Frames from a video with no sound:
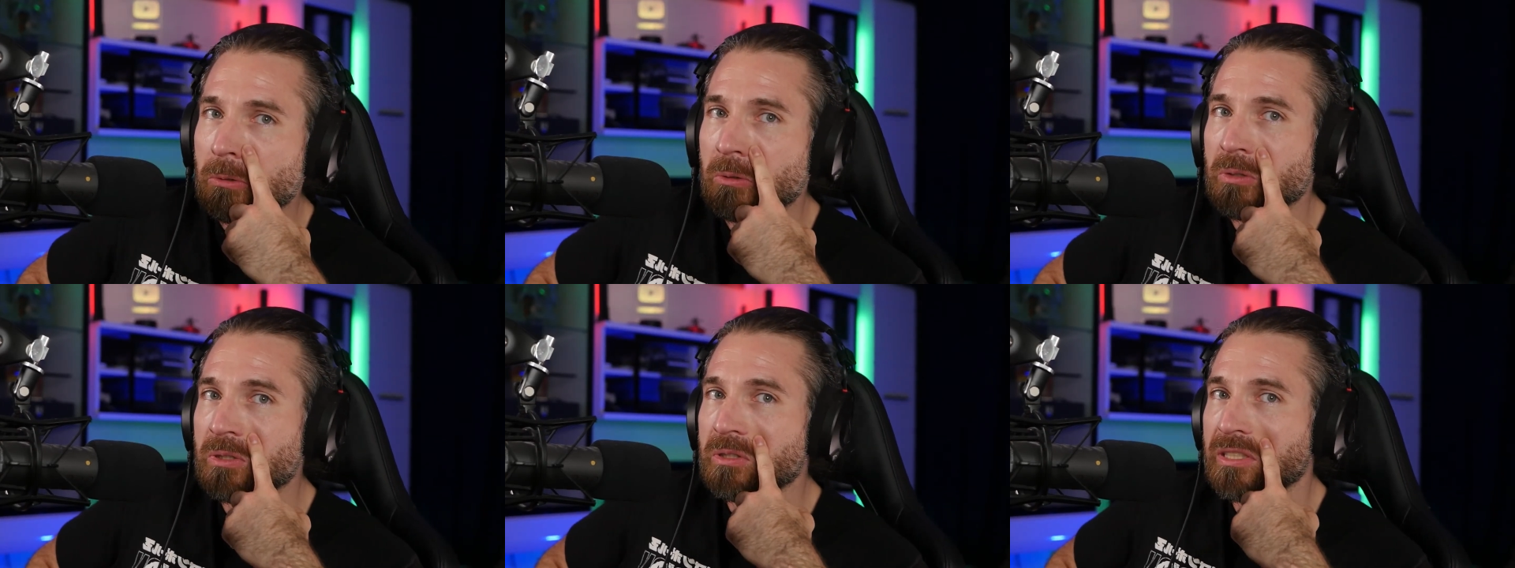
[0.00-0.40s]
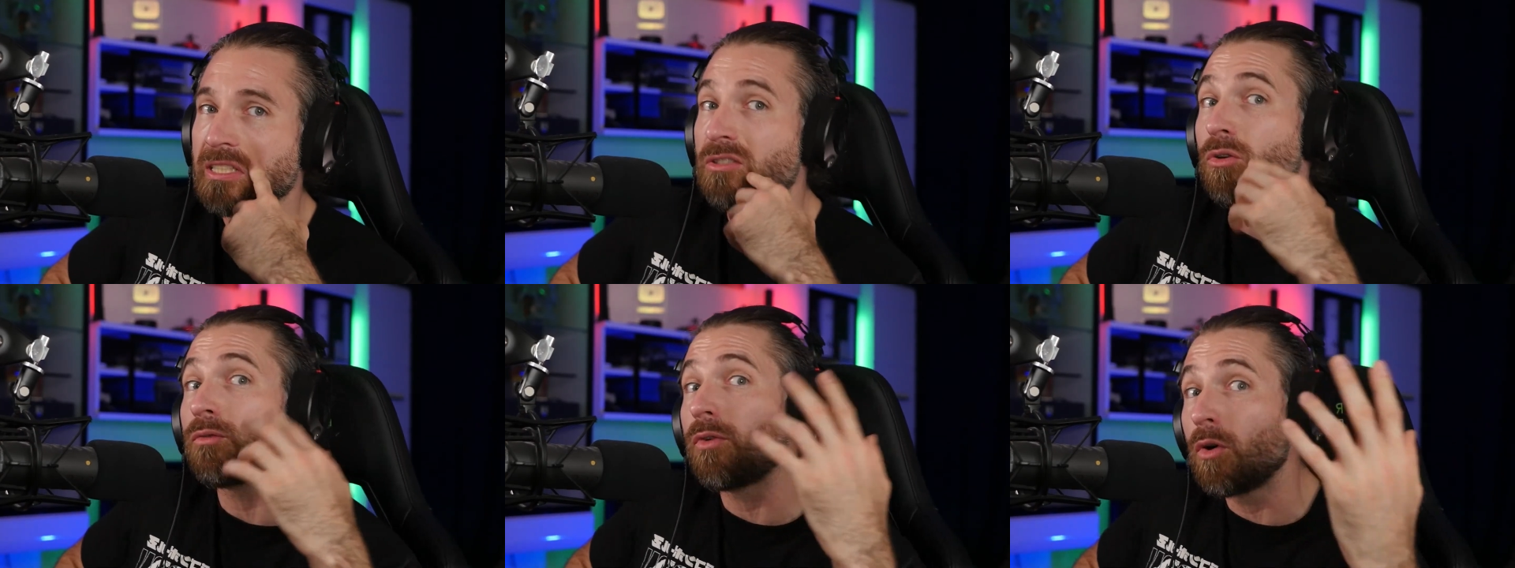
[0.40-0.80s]
und das
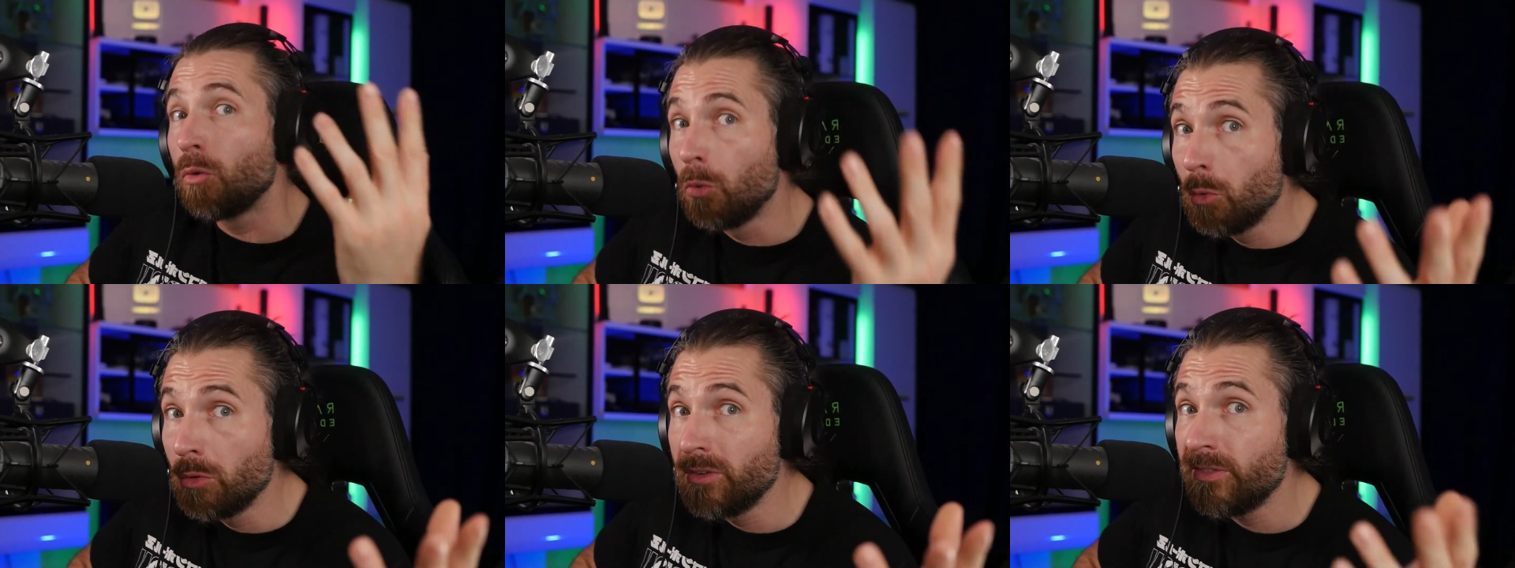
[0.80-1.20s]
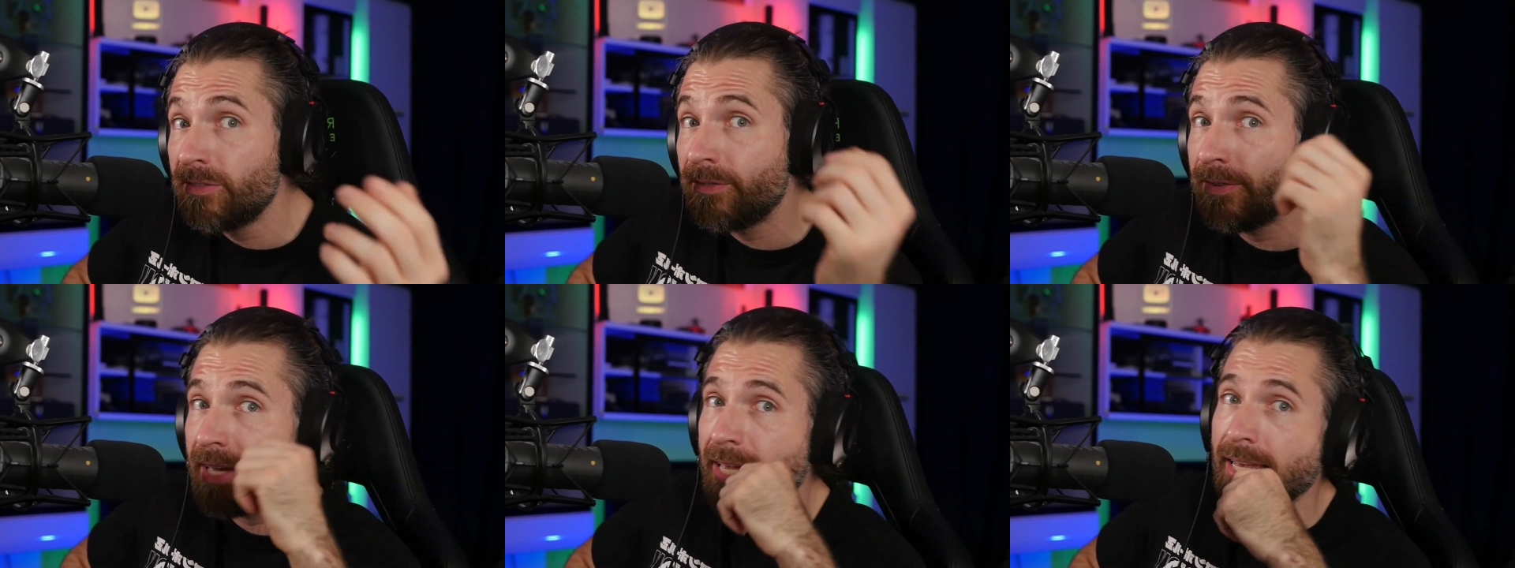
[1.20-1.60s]
ist auch voll
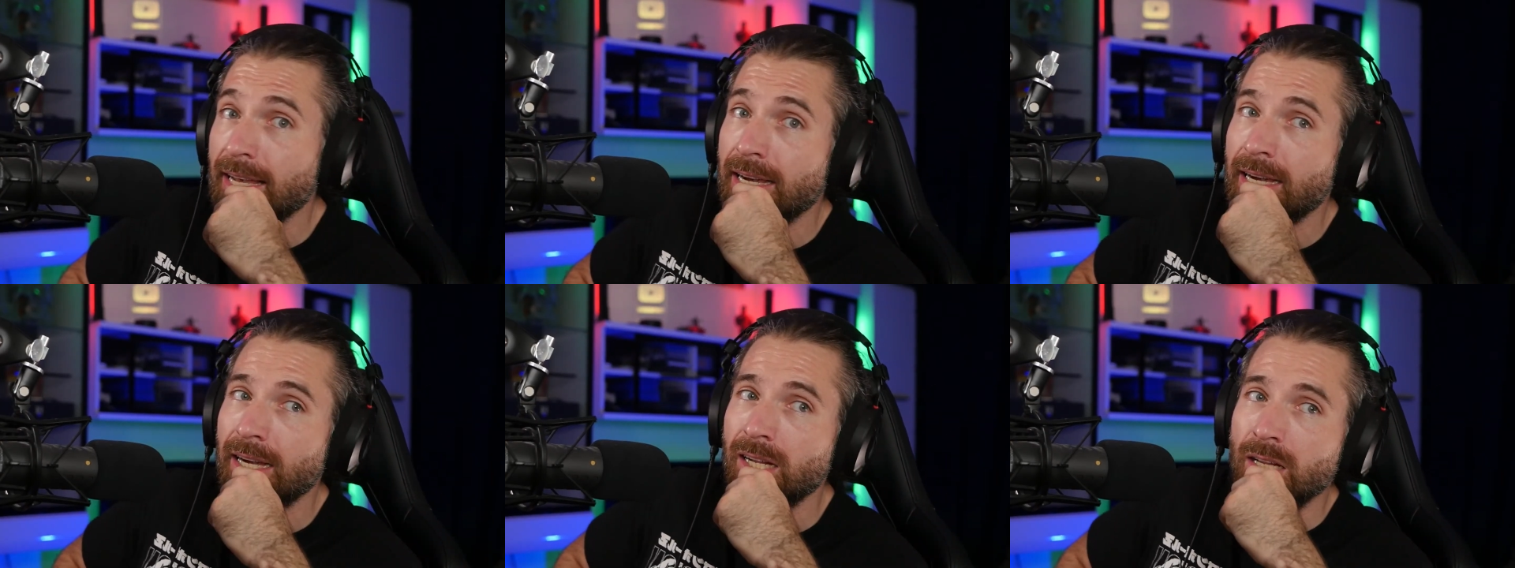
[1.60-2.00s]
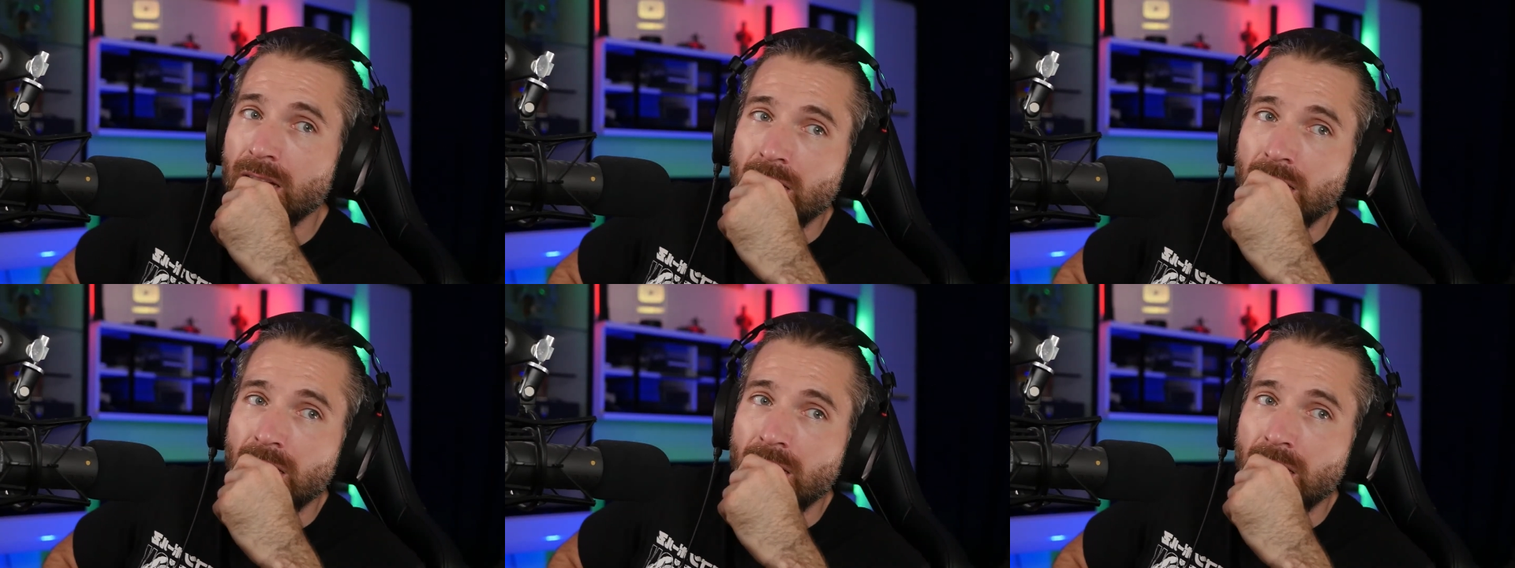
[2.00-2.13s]
unfair